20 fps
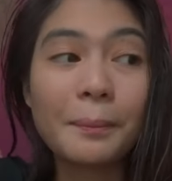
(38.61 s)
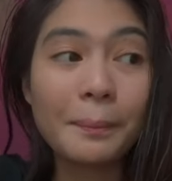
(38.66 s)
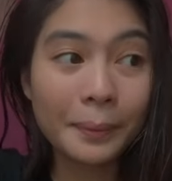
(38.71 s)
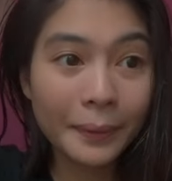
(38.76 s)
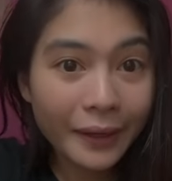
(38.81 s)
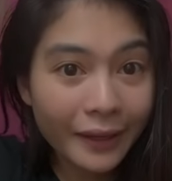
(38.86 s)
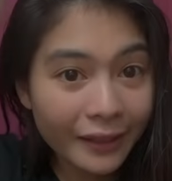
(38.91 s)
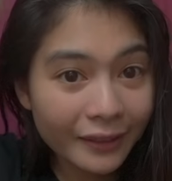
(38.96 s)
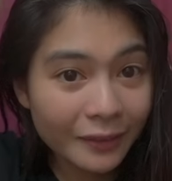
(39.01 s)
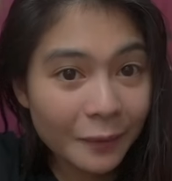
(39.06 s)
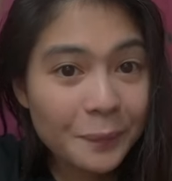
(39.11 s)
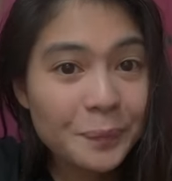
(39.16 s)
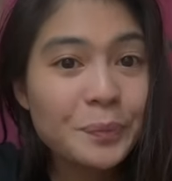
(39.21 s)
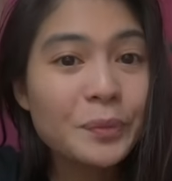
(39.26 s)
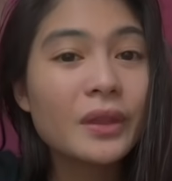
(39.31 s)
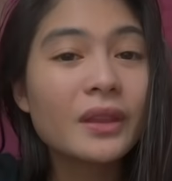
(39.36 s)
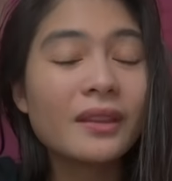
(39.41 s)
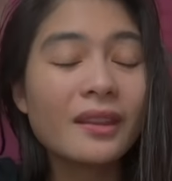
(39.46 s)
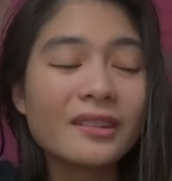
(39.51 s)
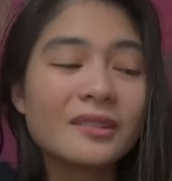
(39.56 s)
But,
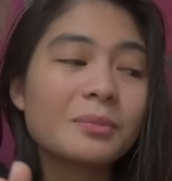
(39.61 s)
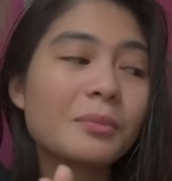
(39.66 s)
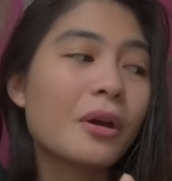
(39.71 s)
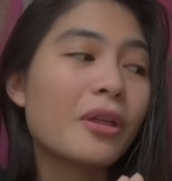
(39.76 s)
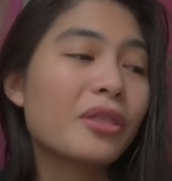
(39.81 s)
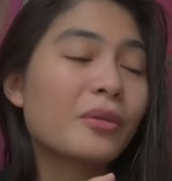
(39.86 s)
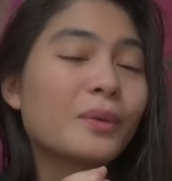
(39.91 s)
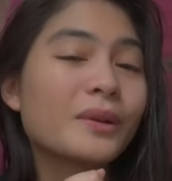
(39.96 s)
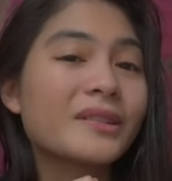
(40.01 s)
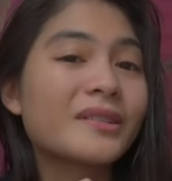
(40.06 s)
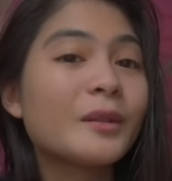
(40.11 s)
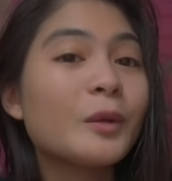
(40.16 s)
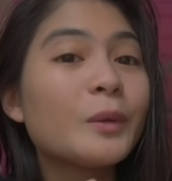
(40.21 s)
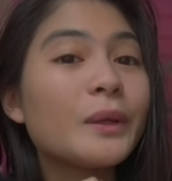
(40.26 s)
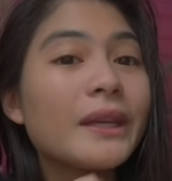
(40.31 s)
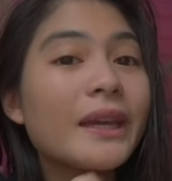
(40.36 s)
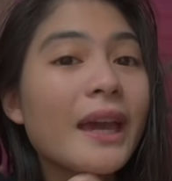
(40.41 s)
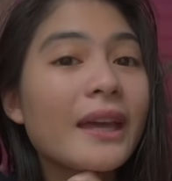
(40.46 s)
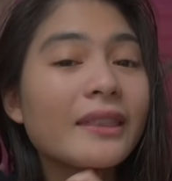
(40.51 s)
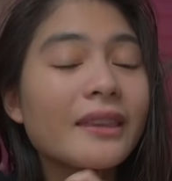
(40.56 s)
this month, we're
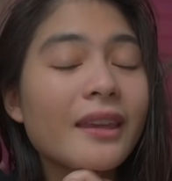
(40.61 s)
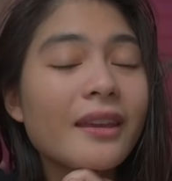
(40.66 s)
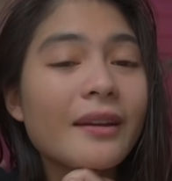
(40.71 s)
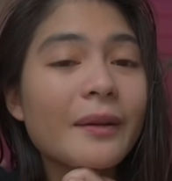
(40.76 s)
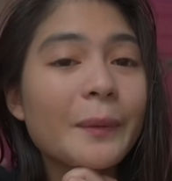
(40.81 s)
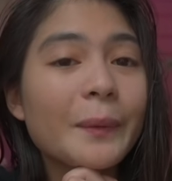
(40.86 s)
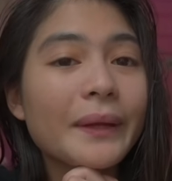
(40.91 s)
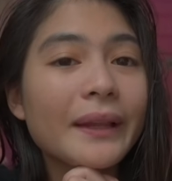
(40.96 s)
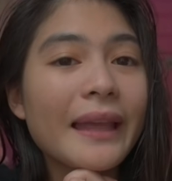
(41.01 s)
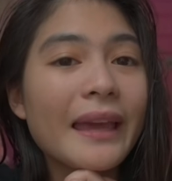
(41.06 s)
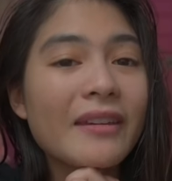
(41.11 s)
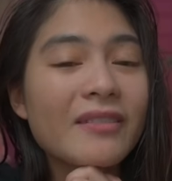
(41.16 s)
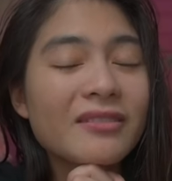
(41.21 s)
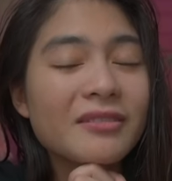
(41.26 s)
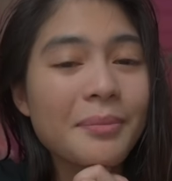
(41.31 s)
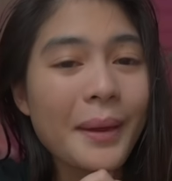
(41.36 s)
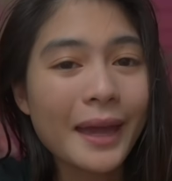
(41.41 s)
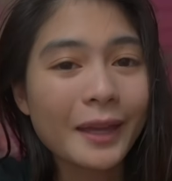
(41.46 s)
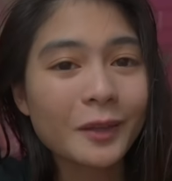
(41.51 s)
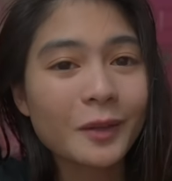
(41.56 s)
slowly getting our
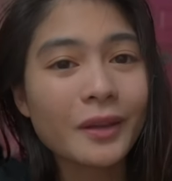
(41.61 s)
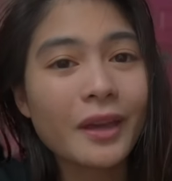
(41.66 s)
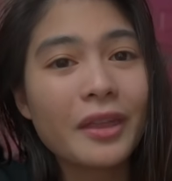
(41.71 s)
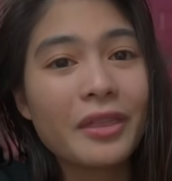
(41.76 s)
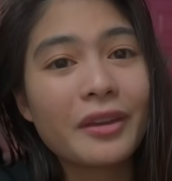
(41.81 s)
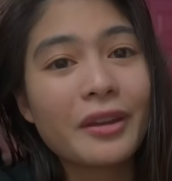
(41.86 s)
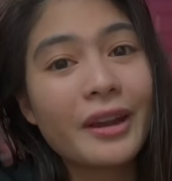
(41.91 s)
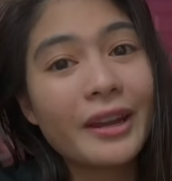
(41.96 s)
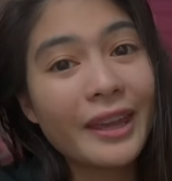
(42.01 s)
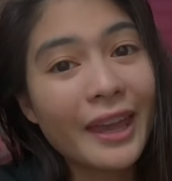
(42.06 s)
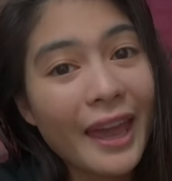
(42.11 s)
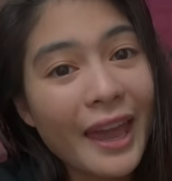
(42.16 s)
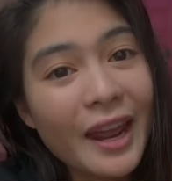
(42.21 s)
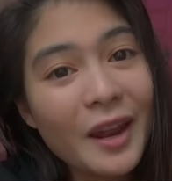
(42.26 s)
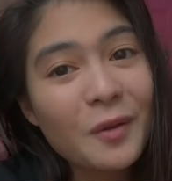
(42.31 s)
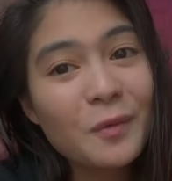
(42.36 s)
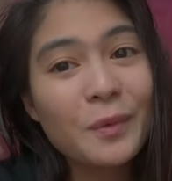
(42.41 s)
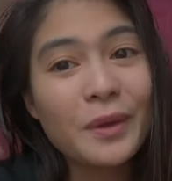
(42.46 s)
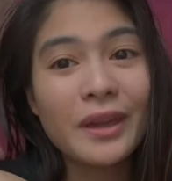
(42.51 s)
lives back together again.